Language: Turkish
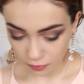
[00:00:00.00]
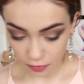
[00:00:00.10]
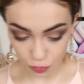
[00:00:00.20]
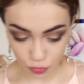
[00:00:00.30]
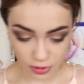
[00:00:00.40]

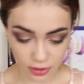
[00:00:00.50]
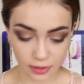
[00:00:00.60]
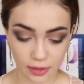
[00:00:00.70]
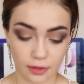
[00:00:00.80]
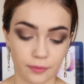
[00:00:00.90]
Ve
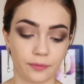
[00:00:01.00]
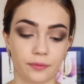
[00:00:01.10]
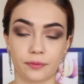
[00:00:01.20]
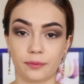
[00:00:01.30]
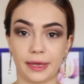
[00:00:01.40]
üzerine
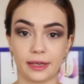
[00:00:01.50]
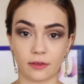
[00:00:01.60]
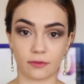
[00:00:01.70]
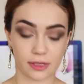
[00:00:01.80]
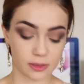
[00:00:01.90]
MAC
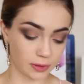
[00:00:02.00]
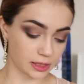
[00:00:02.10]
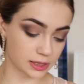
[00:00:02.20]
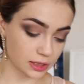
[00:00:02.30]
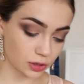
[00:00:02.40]
Fix
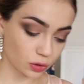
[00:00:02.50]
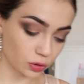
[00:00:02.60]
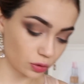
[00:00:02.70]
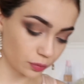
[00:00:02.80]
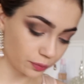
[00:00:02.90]
Plus
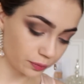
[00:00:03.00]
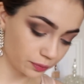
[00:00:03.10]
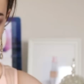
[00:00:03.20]
sıkıyorum.